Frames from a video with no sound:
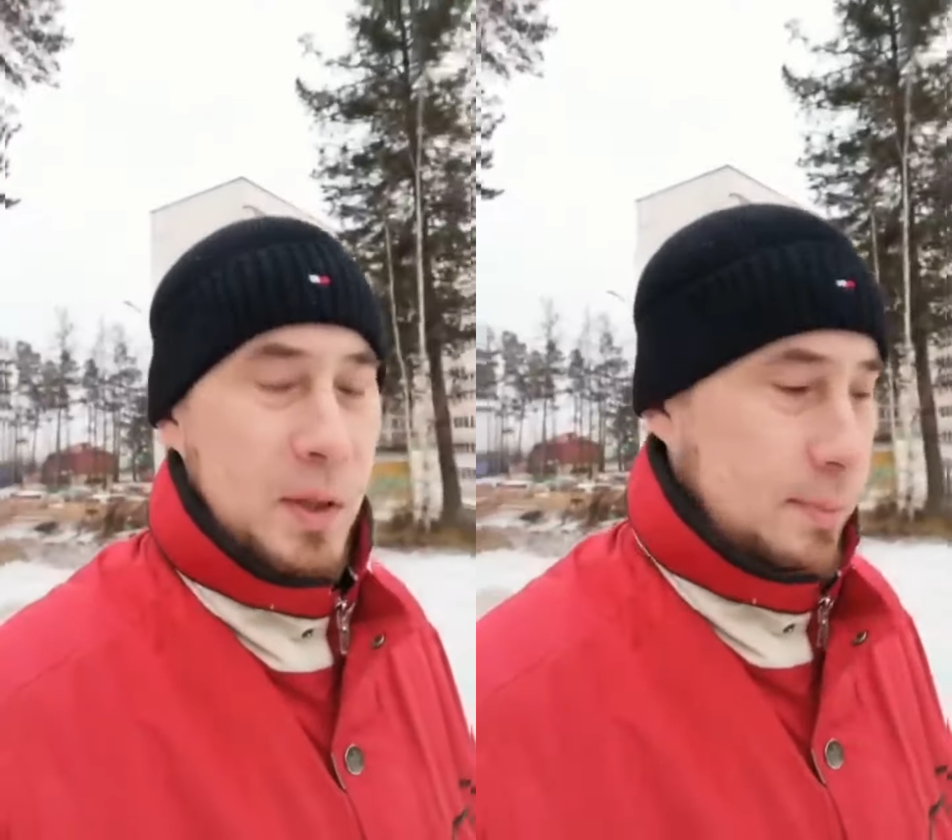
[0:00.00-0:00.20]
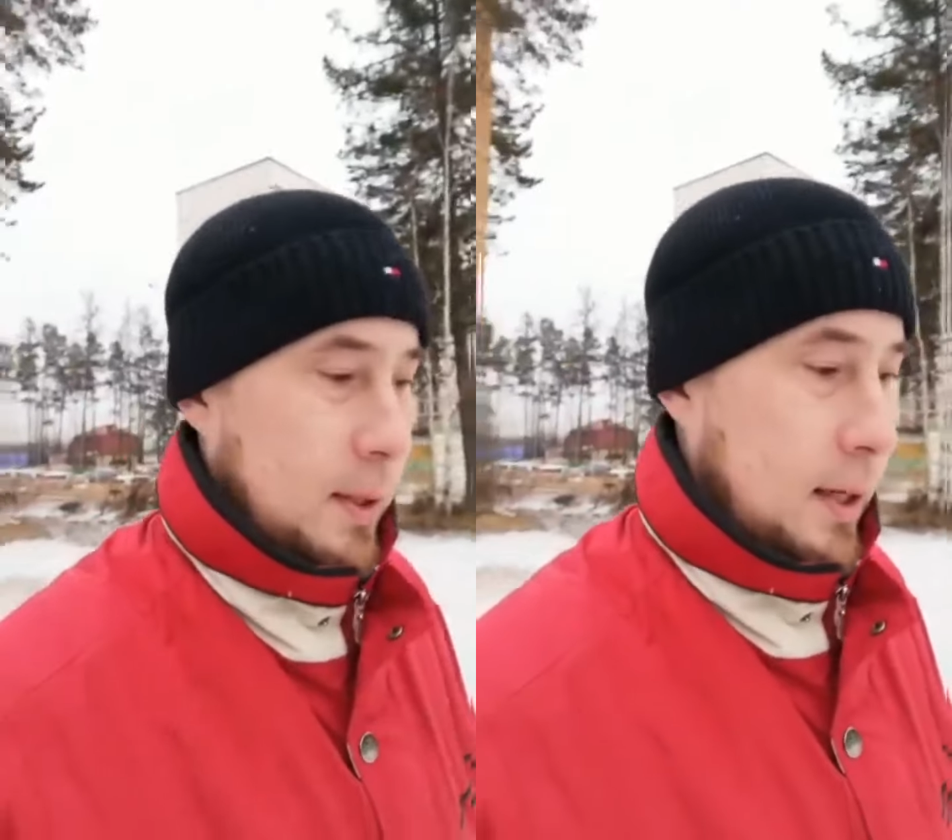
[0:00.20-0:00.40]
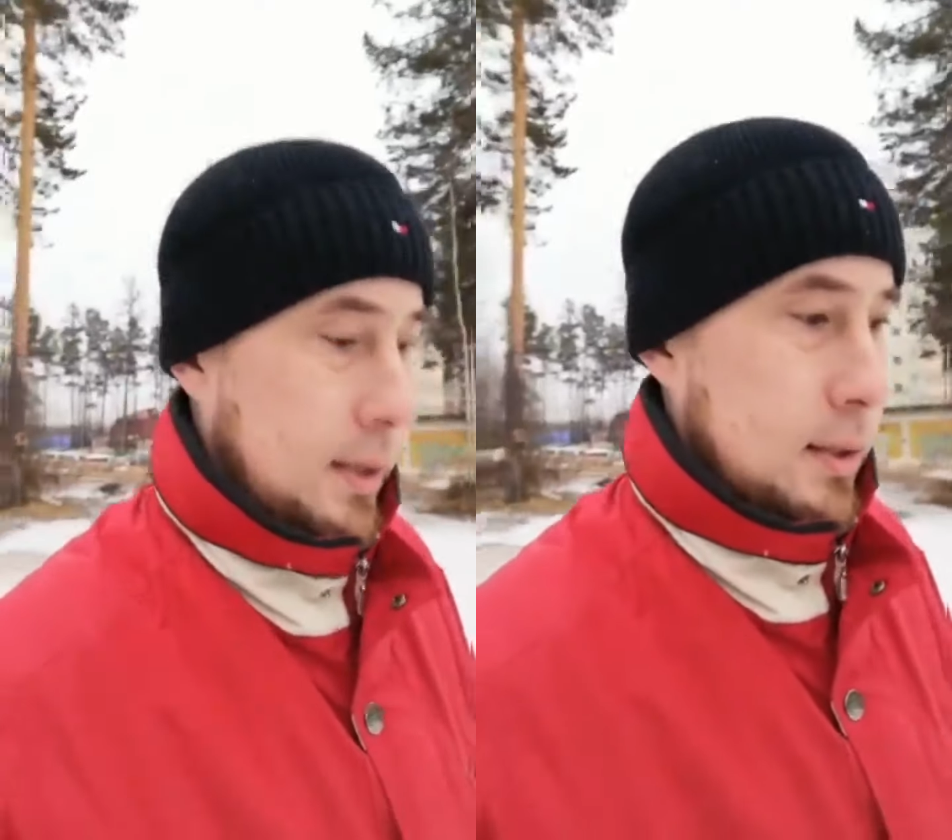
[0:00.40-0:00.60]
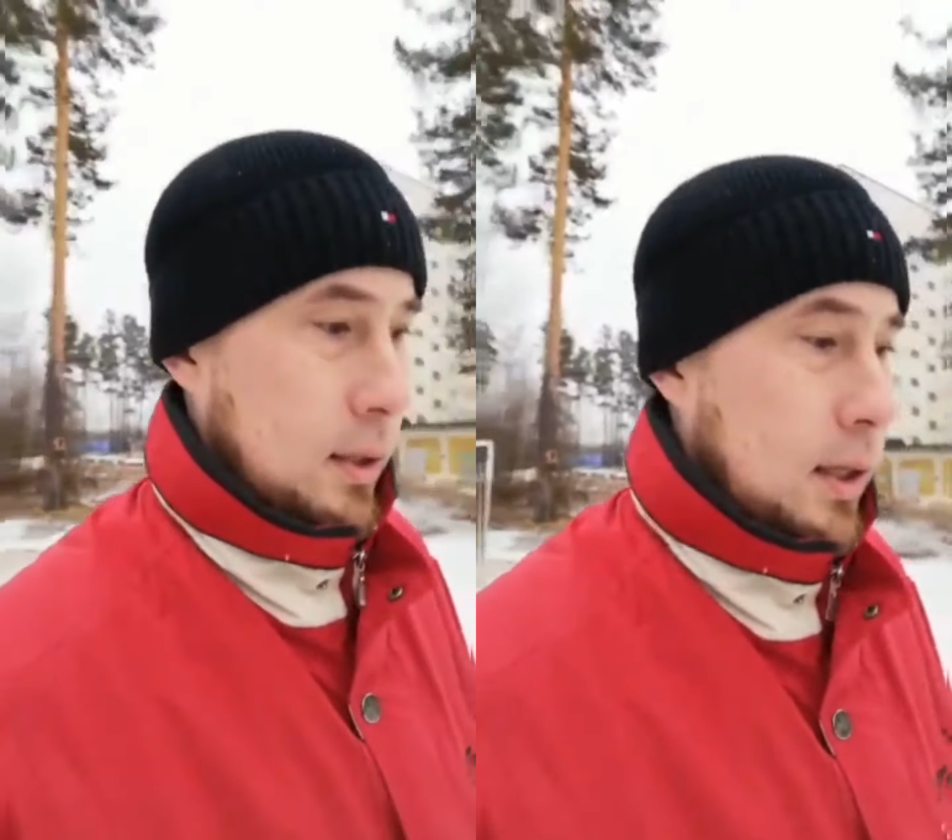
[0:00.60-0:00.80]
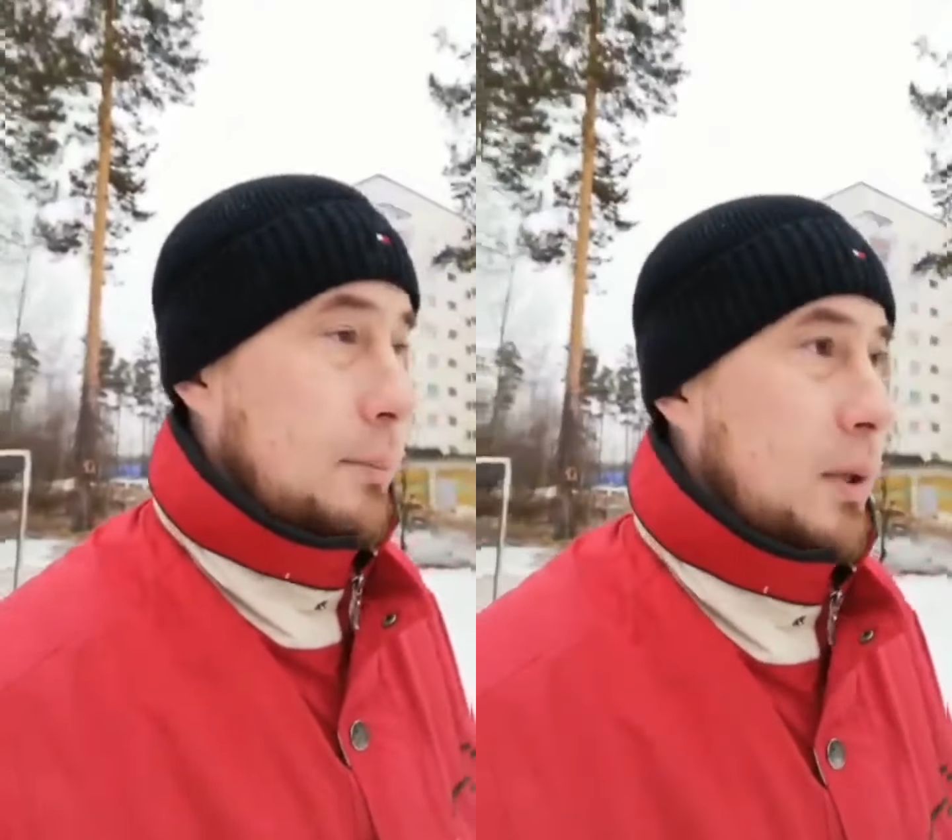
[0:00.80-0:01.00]
присмотреться,
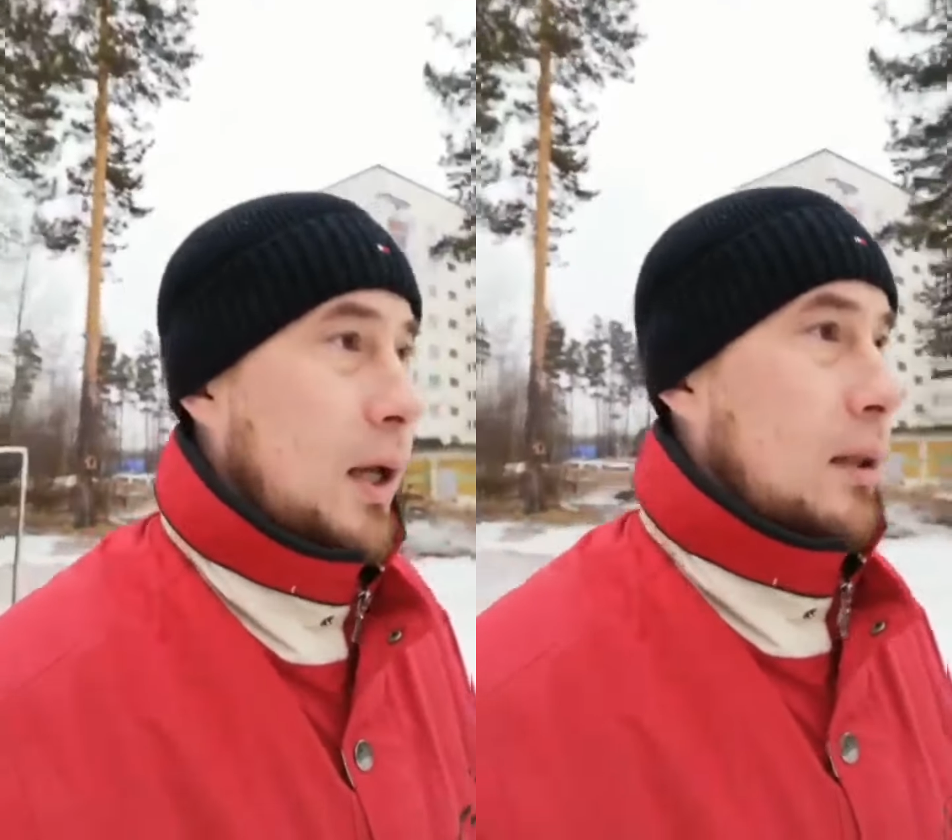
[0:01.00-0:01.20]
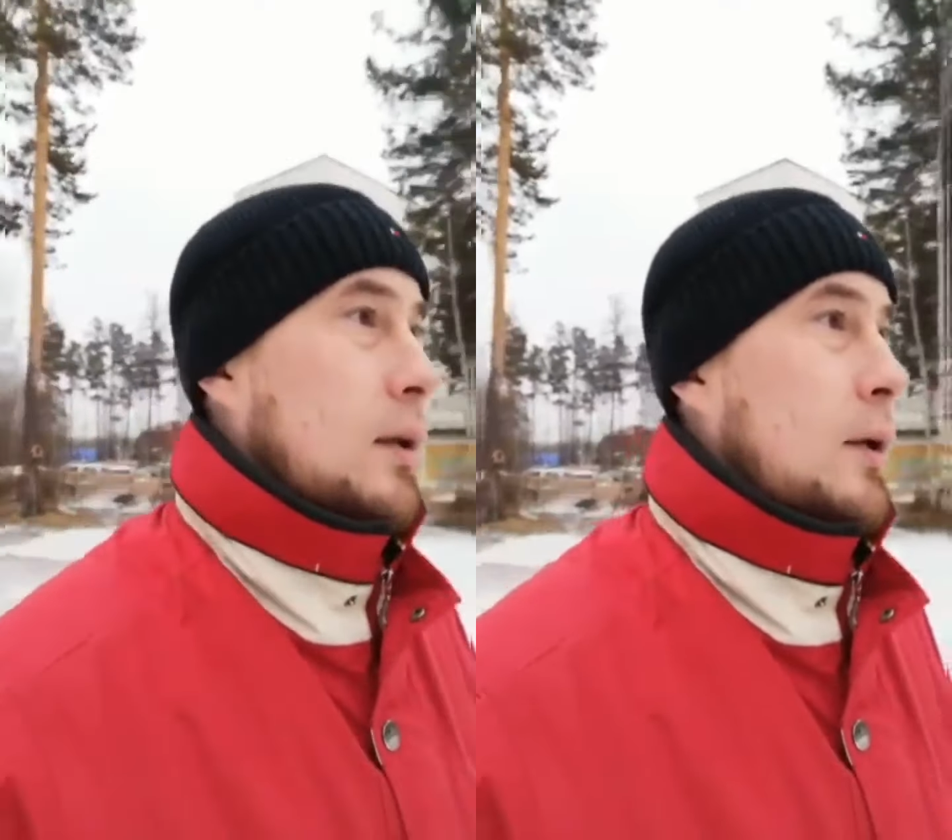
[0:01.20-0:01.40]
да, там так,